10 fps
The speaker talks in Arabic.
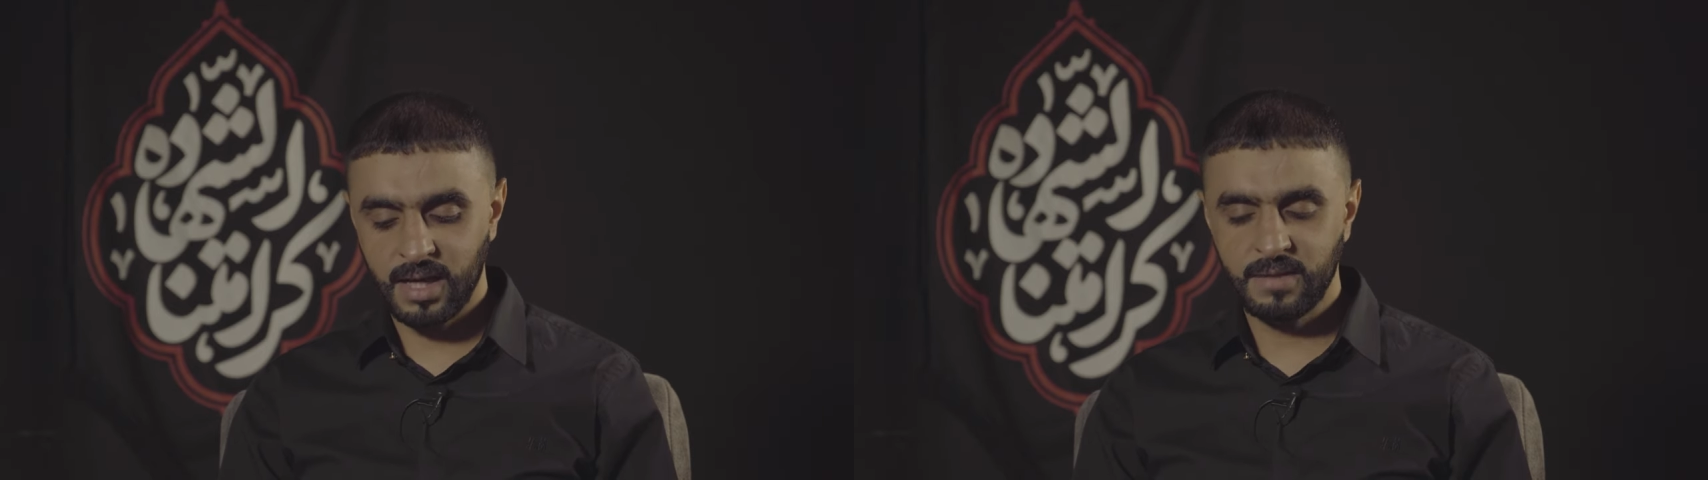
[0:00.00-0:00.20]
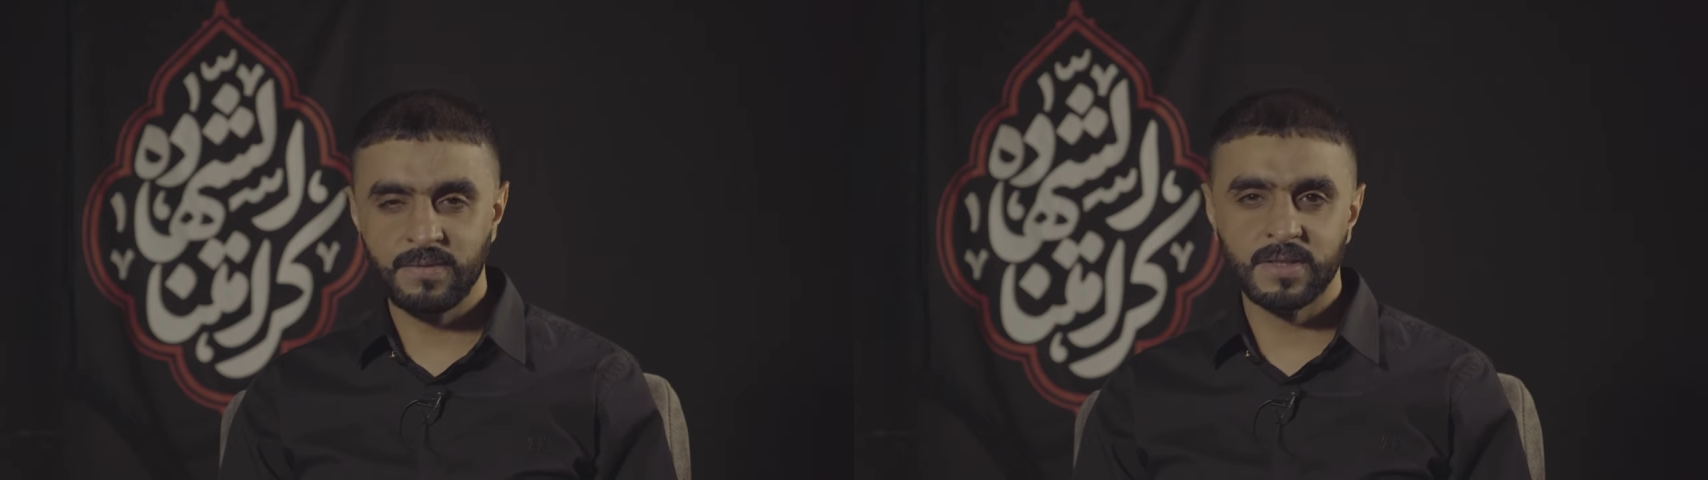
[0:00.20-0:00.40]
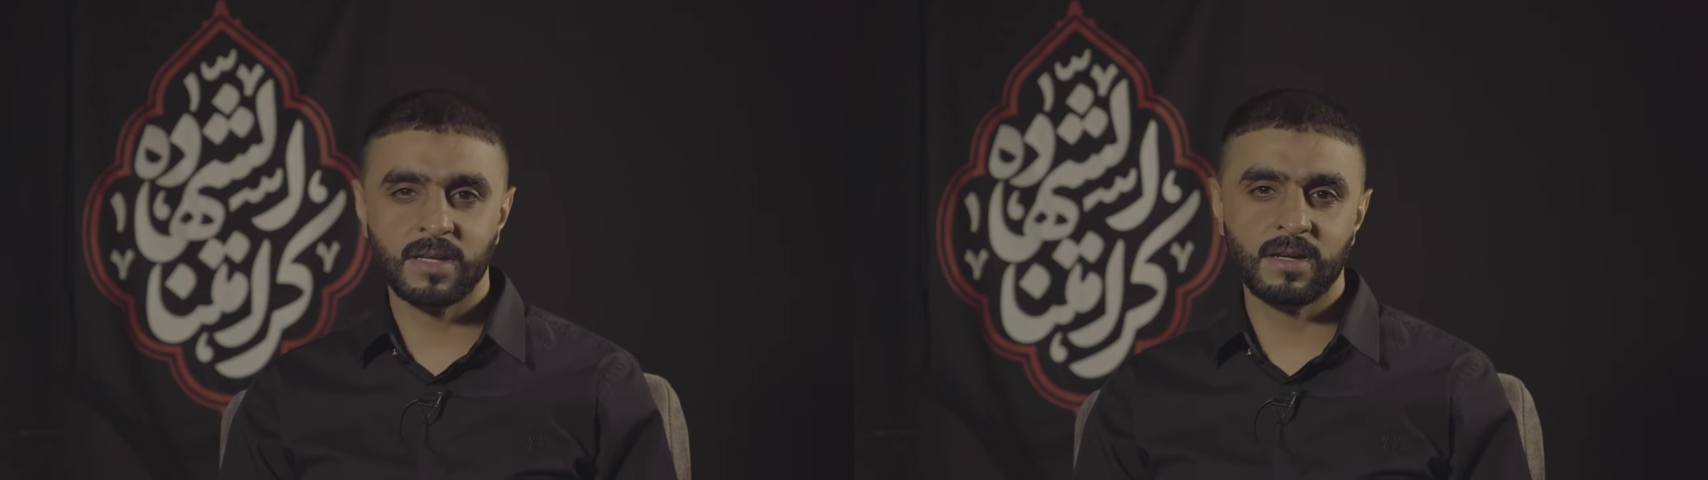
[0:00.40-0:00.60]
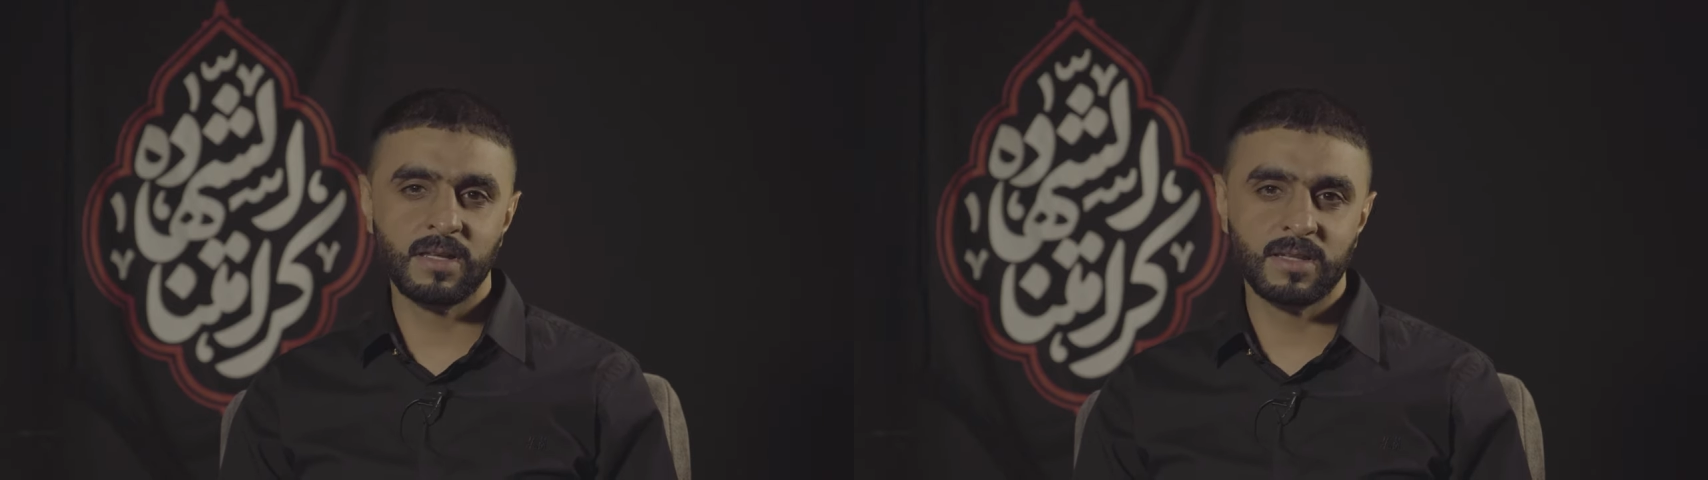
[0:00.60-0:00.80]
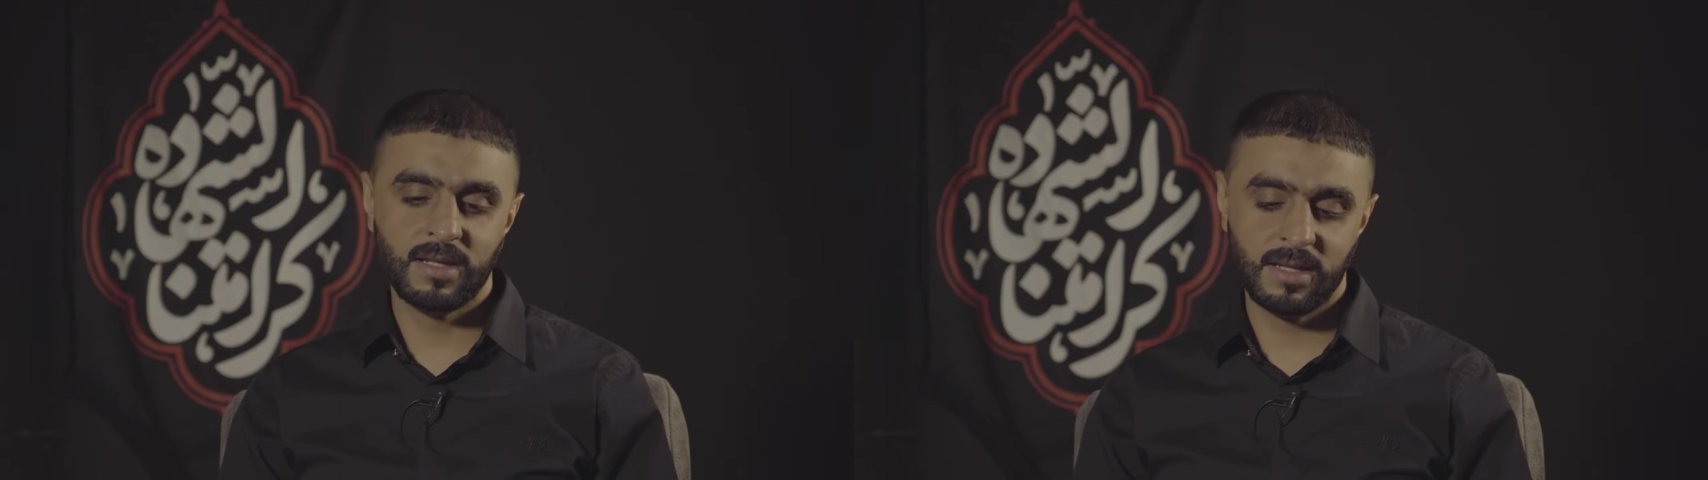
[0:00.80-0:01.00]

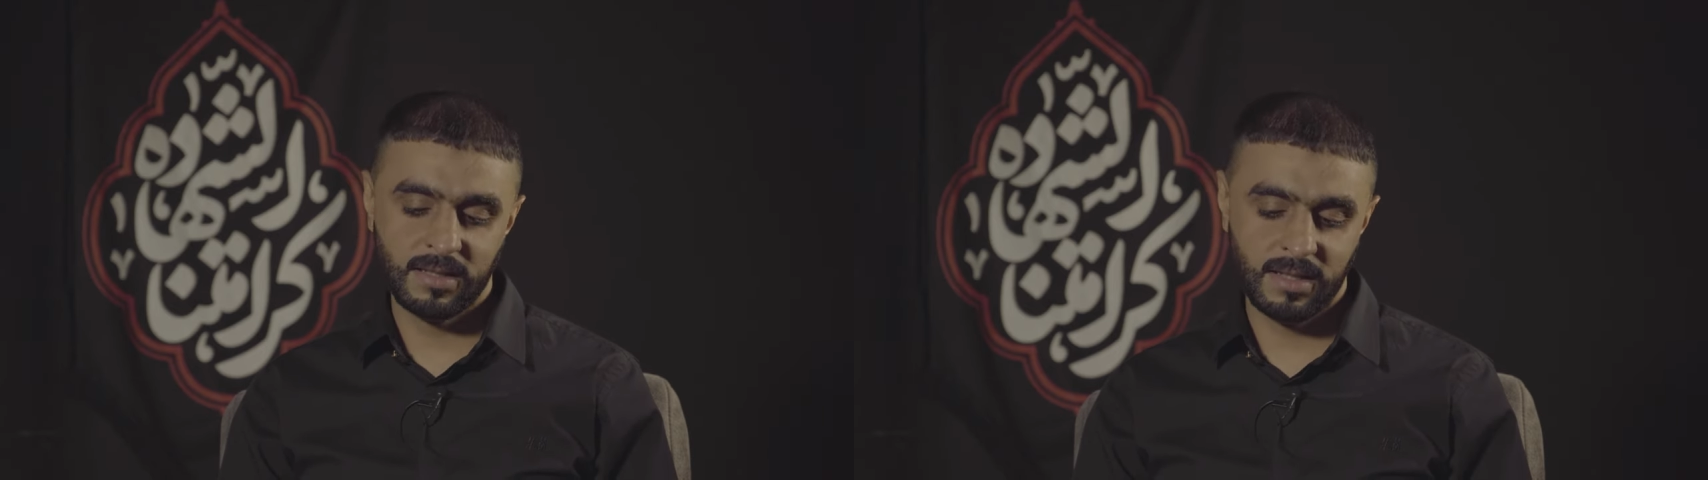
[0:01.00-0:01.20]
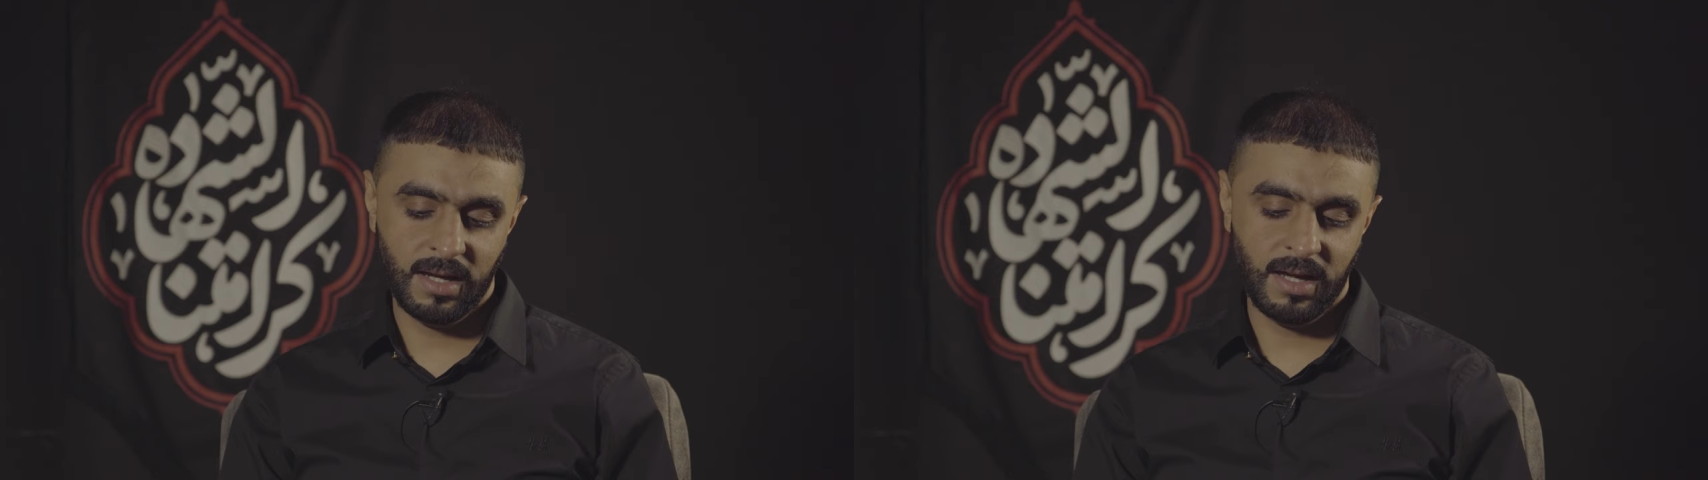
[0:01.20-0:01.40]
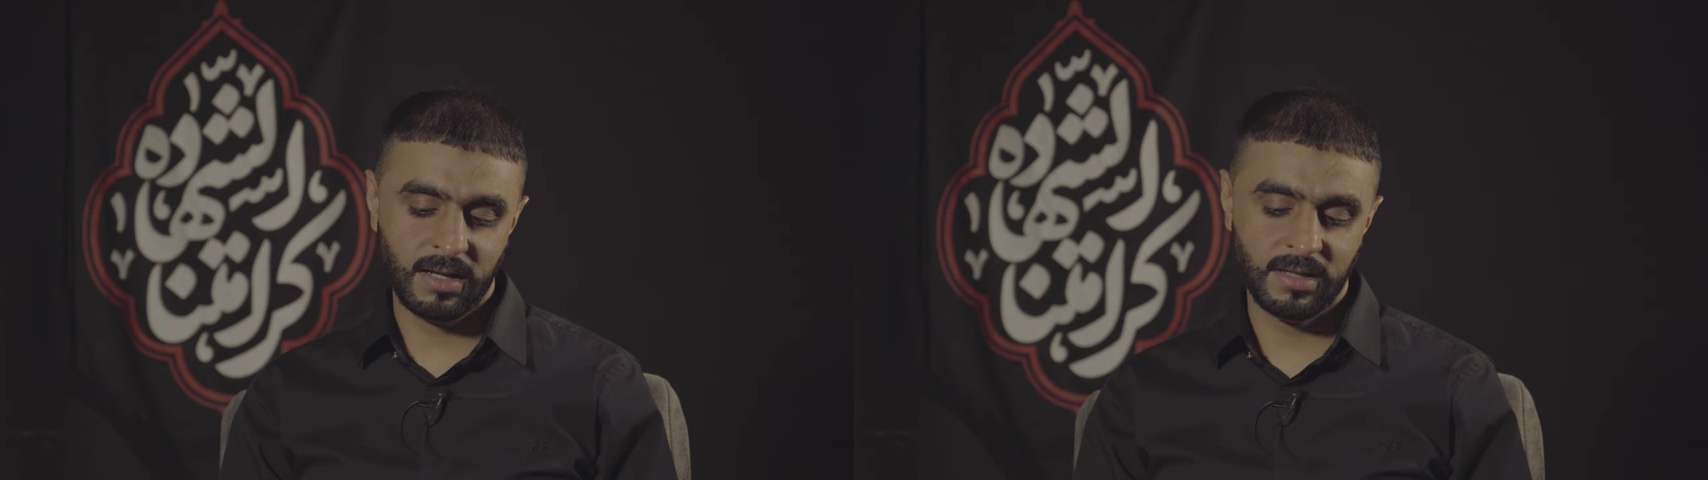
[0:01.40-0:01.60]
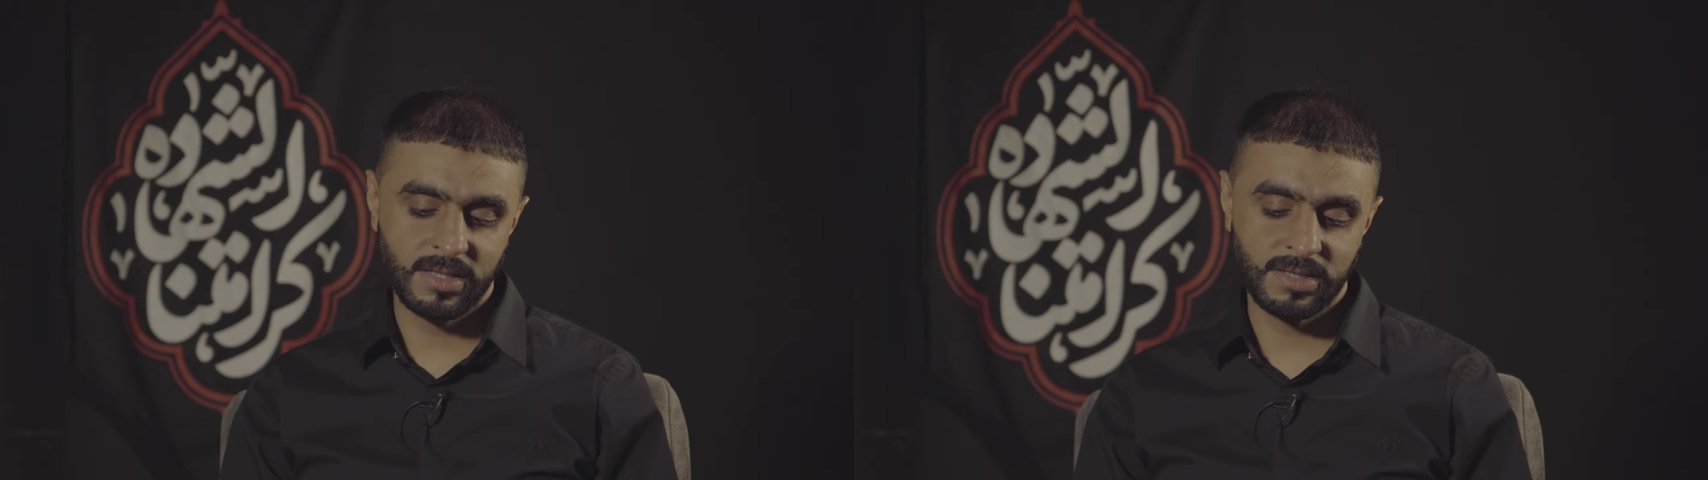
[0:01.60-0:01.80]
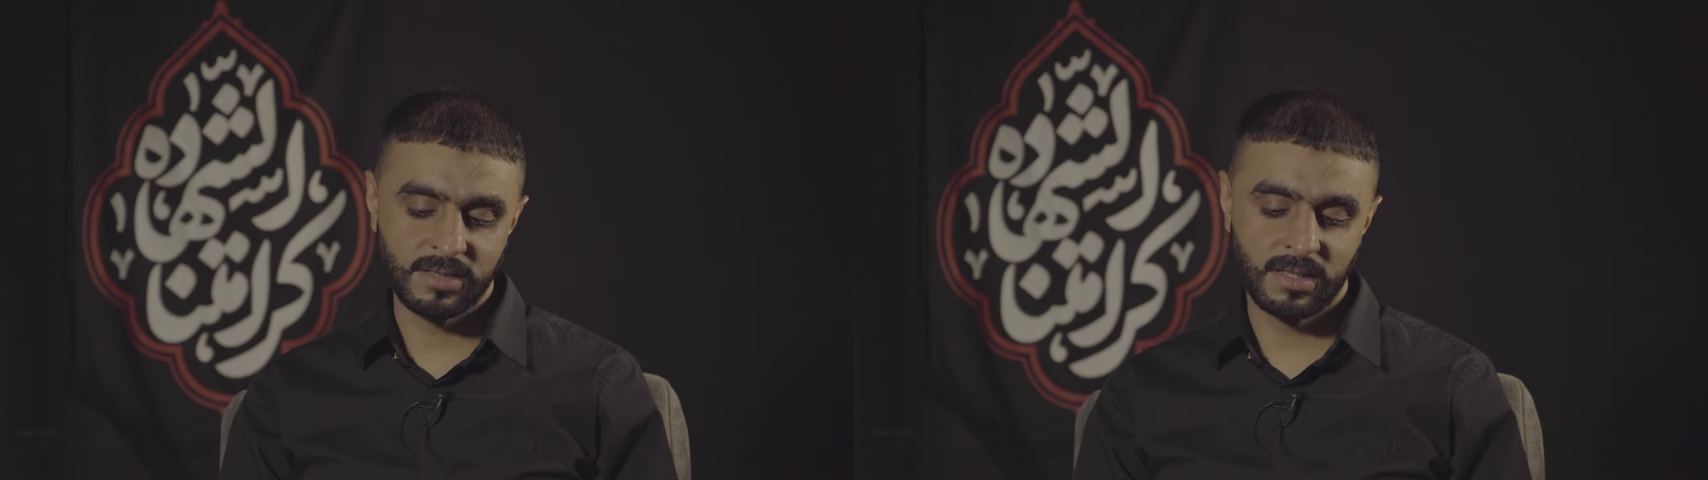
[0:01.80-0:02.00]
الفترات التي
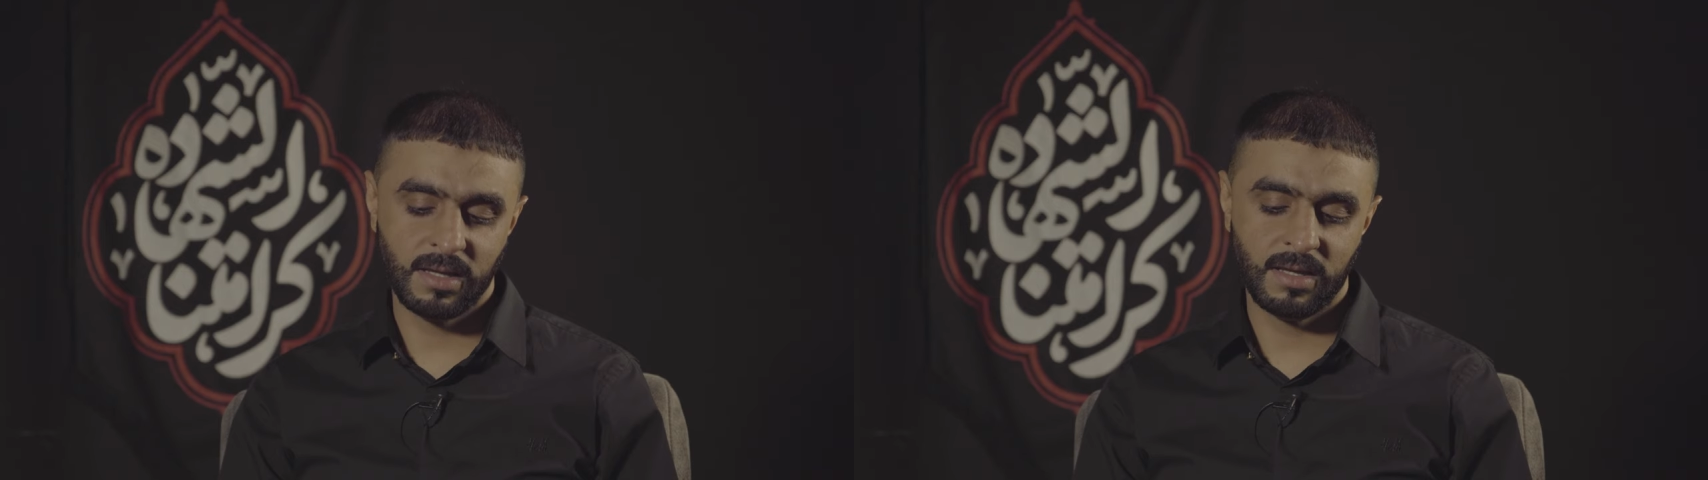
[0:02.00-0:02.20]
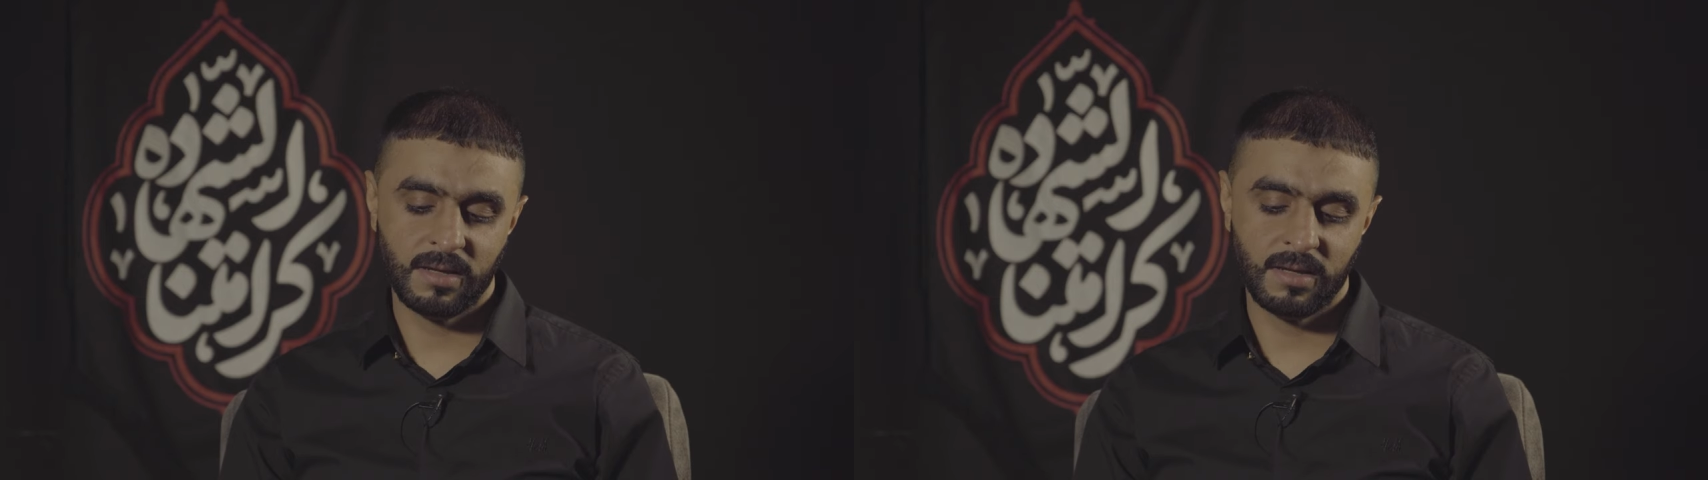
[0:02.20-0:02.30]
عايشت